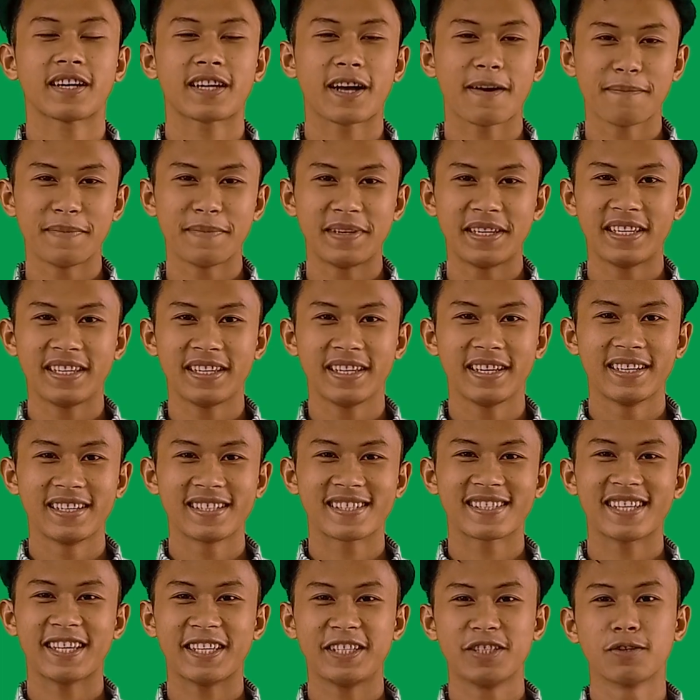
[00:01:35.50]
Kami
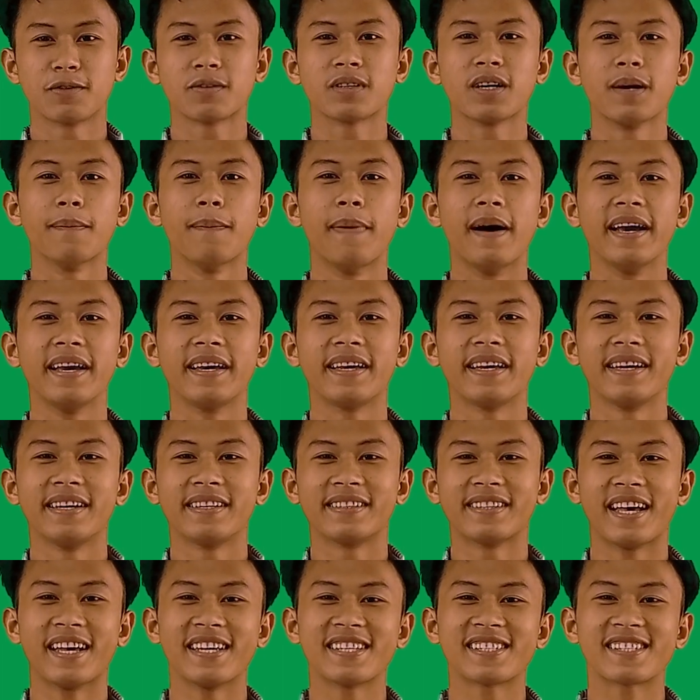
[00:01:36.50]
sa inyong gabay,
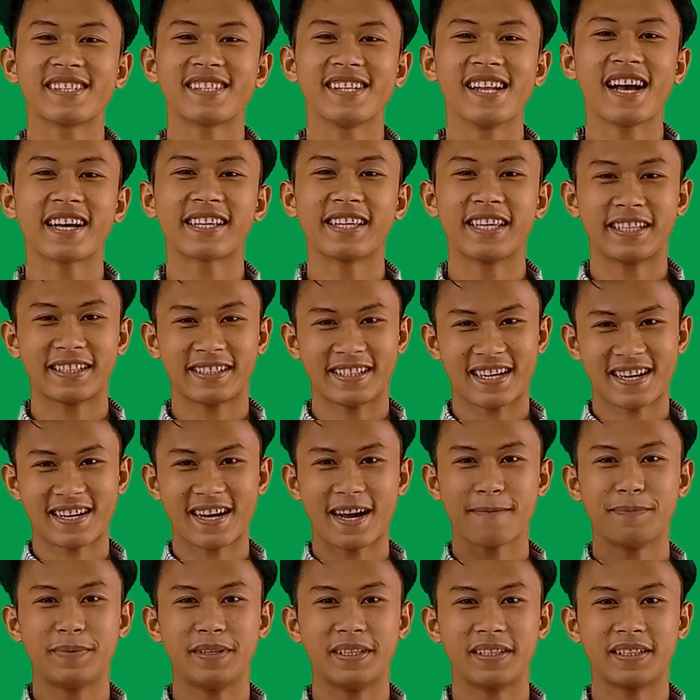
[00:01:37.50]
nais laging
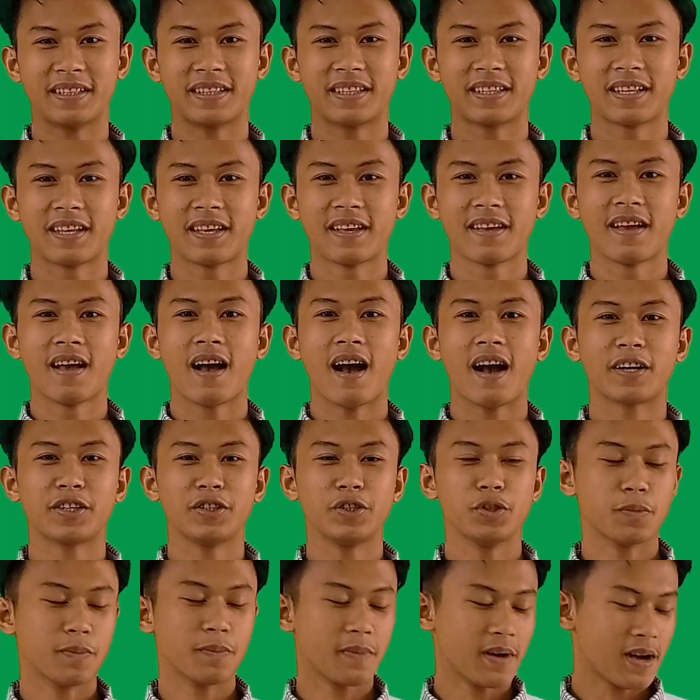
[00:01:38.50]
kakapit.
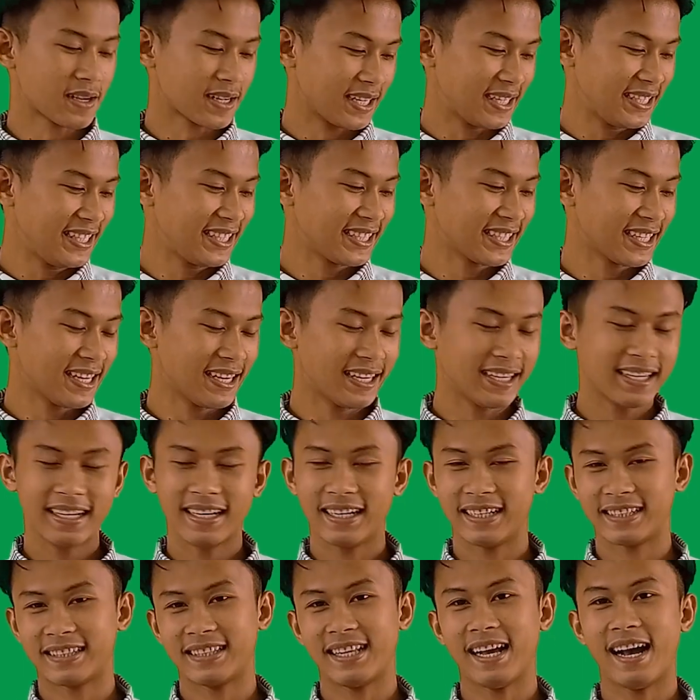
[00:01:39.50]
Ang inyong mga kalinga
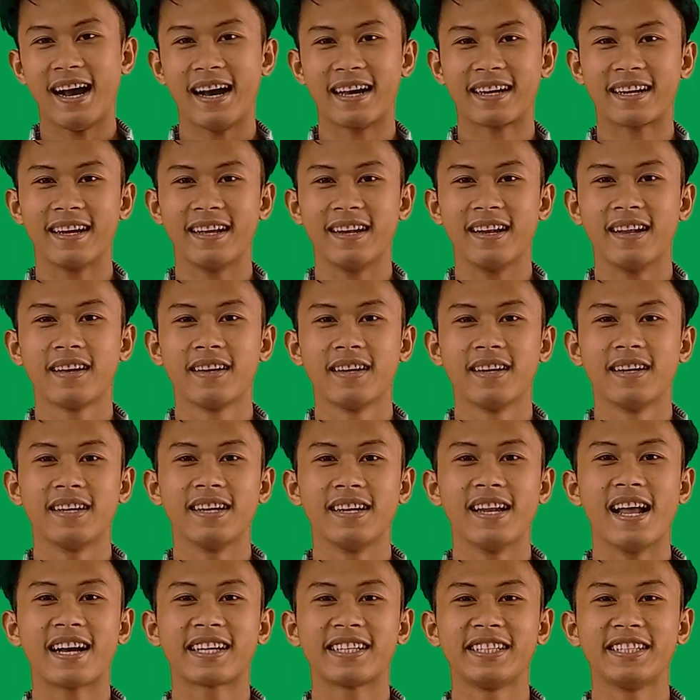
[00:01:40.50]
at aral,
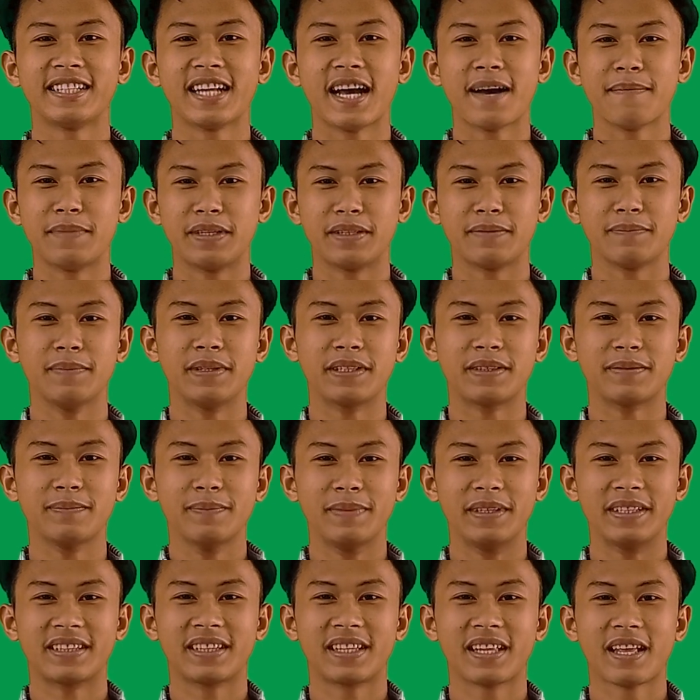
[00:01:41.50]
lagi namin
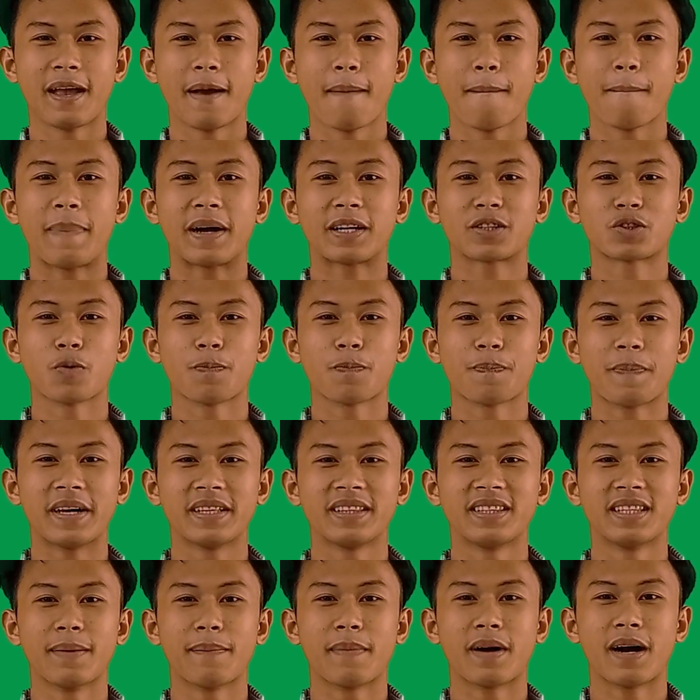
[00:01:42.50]
bitbit.
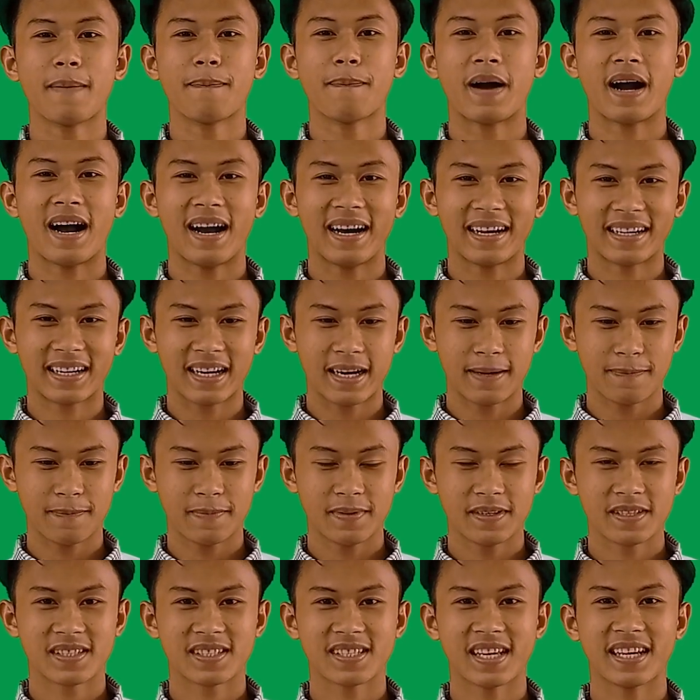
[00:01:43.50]
Pagtupad ng mga pangarap
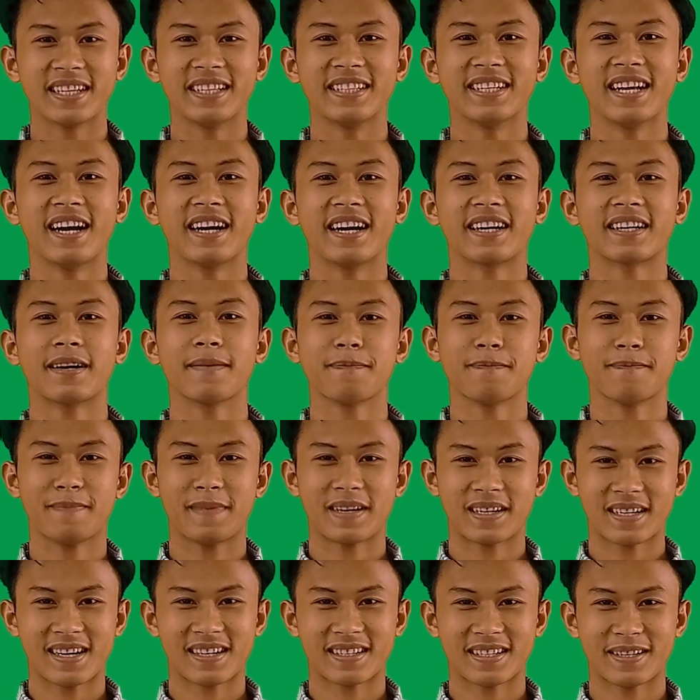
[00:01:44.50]
sa hinarap
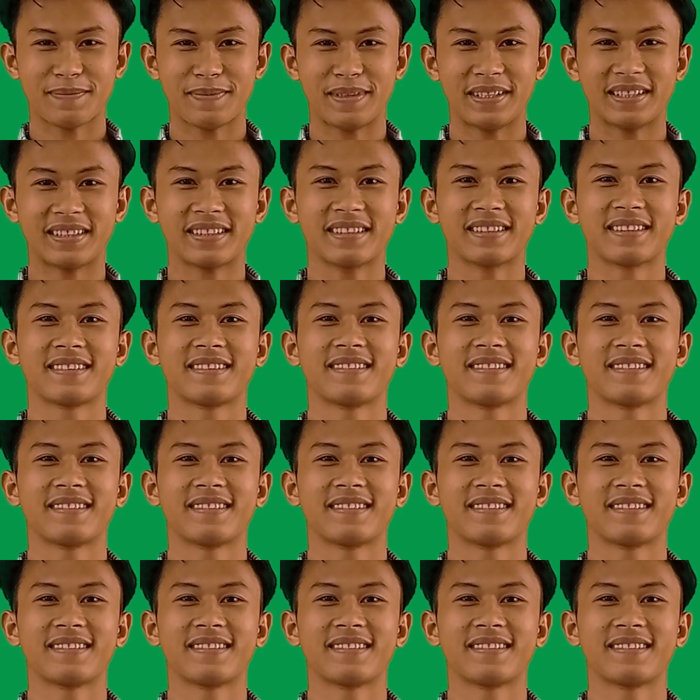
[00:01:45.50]
makakamit.